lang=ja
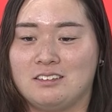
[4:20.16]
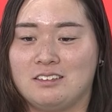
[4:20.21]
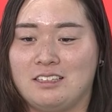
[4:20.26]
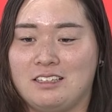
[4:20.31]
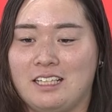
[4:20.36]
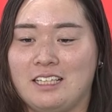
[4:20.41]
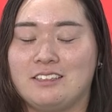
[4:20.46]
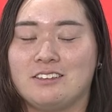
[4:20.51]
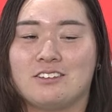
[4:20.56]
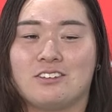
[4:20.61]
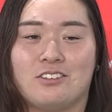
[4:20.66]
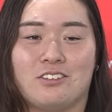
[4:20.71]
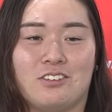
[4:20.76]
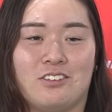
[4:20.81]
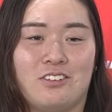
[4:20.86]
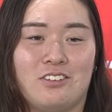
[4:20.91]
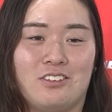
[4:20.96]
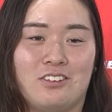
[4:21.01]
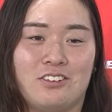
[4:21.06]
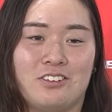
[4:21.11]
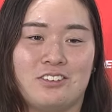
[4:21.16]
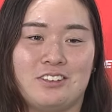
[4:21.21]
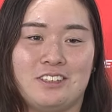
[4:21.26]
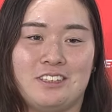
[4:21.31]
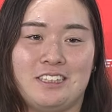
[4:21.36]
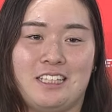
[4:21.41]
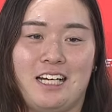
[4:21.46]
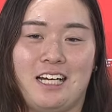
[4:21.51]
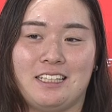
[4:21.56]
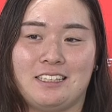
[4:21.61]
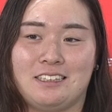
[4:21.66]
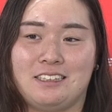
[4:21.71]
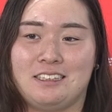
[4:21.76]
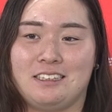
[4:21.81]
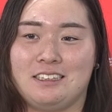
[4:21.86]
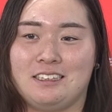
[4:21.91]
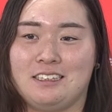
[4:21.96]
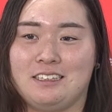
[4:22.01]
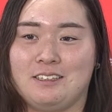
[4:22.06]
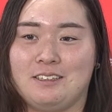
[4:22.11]
ゼルと
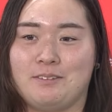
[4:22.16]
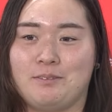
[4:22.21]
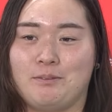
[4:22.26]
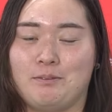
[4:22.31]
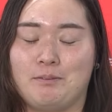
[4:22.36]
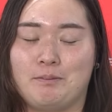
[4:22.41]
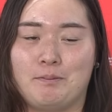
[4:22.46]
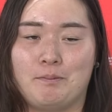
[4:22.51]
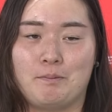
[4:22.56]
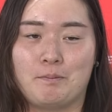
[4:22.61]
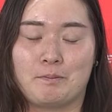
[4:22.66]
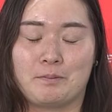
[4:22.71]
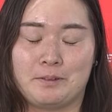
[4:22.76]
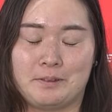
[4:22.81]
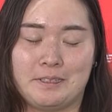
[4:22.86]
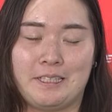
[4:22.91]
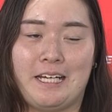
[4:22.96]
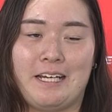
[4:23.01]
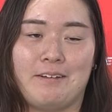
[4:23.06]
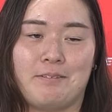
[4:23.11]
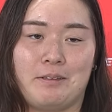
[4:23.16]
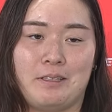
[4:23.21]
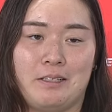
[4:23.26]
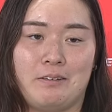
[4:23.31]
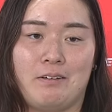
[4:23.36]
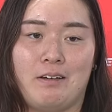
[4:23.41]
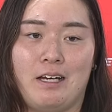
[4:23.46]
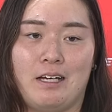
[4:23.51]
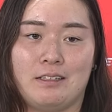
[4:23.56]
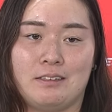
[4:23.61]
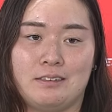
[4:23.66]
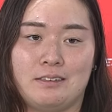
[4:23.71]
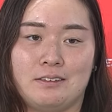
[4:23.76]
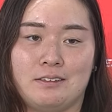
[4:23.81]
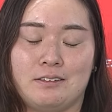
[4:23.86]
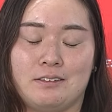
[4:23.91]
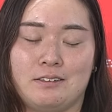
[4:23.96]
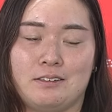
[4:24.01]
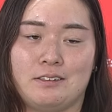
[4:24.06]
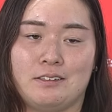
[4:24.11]
68ぐらいまではす
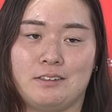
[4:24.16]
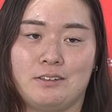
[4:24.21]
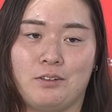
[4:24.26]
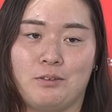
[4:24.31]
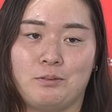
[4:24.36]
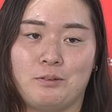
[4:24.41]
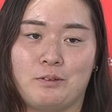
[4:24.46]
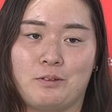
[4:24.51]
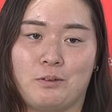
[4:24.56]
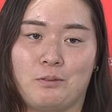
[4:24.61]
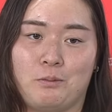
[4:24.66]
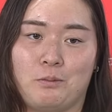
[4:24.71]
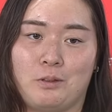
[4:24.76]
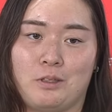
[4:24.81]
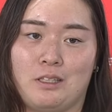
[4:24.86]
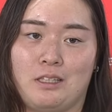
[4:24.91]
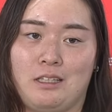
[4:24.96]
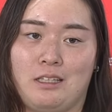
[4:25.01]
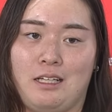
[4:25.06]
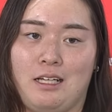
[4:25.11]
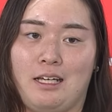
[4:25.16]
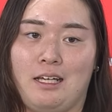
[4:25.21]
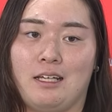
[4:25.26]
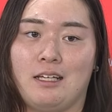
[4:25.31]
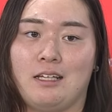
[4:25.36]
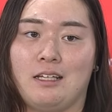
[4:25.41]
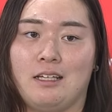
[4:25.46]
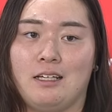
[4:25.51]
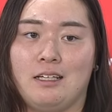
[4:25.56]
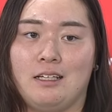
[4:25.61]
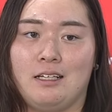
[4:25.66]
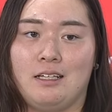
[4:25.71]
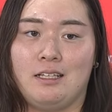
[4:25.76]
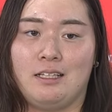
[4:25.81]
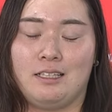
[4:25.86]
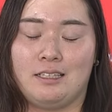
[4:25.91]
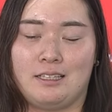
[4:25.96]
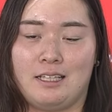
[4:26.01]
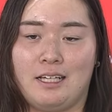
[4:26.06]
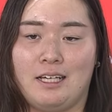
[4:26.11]
ぐ飛ぶと思って
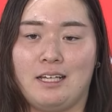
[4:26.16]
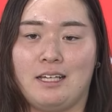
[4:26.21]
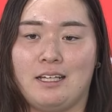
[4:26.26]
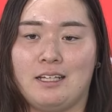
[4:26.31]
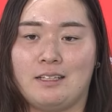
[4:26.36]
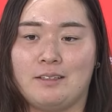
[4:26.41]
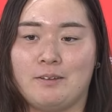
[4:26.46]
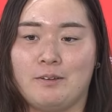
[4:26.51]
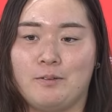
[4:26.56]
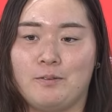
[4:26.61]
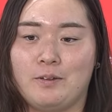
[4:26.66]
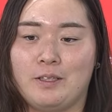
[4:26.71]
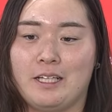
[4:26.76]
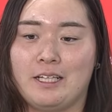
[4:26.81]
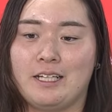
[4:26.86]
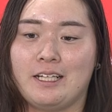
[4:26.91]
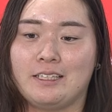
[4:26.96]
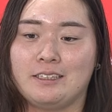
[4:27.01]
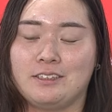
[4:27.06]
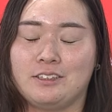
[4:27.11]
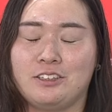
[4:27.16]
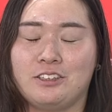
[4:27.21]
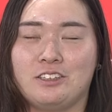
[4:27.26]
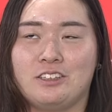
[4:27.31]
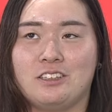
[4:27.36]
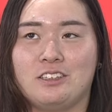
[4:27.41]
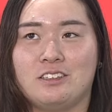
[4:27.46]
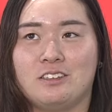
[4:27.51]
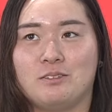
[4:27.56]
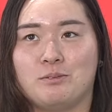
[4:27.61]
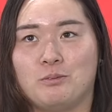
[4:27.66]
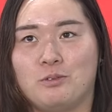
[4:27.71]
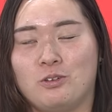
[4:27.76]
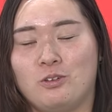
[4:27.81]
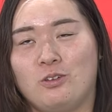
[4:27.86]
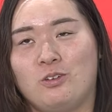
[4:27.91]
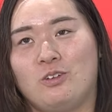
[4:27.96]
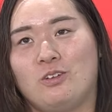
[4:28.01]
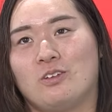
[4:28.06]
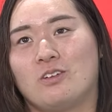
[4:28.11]
いて、まあ、70
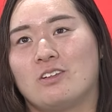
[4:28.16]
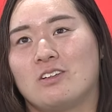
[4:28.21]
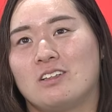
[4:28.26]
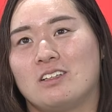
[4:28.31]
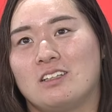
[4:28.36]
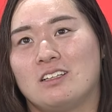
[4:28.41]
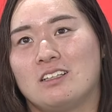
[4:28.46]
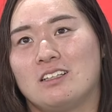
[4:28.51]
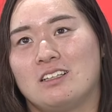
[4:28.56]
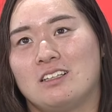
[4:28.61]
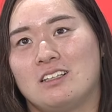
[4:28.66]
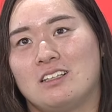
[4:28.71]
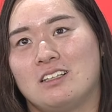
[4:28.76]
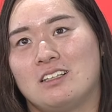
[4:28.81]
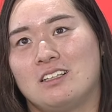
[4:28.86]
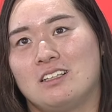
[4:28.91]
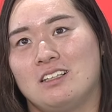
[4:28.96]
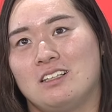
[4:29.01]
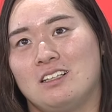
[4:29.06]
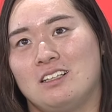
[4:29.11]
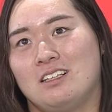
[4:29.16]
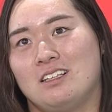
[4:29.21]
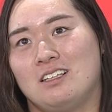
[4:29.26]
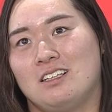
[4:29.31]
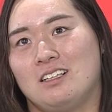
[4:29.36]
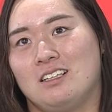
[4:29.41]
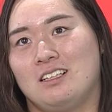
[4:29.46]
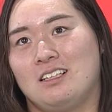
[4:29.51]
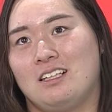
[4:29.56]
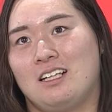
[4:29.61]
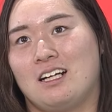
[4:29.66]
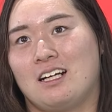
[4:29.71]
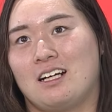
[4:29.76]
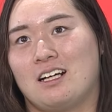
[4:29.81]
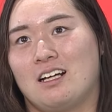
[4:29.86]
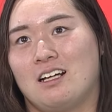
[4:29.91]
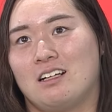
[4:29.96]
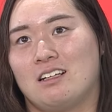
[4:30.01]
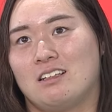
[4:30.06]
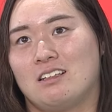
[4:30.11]
もなん
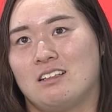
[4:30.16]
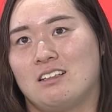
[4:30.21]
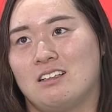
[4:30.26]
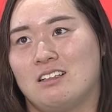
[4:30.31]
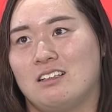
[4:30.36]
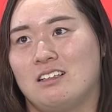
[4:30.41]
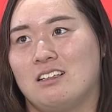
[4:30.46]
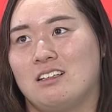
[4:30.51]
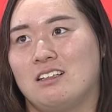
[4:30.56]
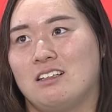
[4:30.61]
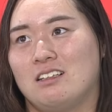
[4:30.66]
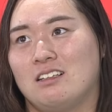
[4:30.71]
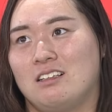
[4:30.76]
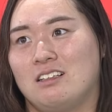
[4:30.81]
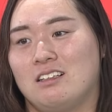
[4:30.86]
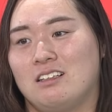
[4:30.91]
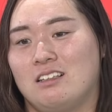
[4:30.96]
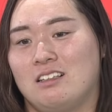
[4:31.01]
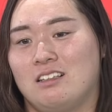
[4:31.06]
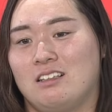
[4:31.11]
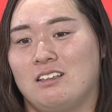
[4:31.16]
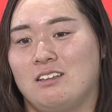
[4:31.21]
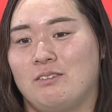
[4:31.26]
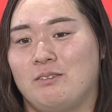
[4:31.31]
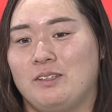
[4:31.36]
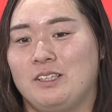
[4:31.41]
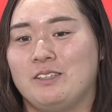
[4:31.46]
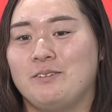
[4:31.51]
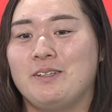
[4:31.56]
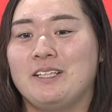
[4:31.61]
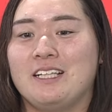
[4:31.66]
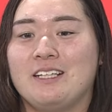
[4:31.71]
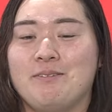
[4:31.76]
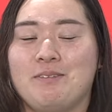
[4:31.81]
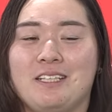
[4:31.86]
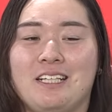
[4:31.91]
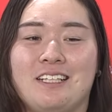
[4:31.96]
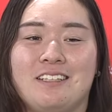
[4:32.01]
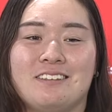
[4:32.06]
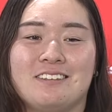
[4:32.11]
か夢で
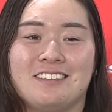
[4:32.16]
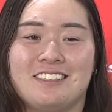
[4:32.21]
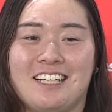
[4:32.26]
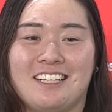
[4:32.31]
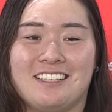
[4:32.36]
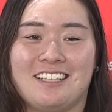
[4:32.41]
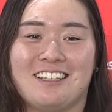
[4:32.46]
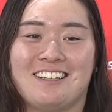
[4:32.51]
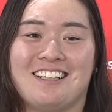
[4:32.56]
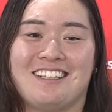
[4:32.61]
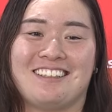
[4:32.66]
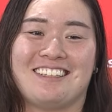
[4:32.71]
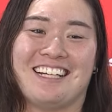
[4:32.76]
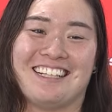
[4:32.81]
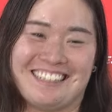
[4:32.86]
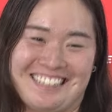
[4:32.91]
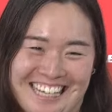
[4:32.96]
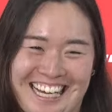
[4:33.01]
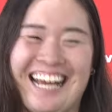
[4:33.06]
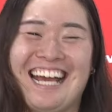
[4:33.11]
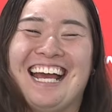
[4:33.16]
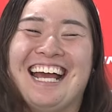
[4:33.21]
見れるぐらいになってきたんで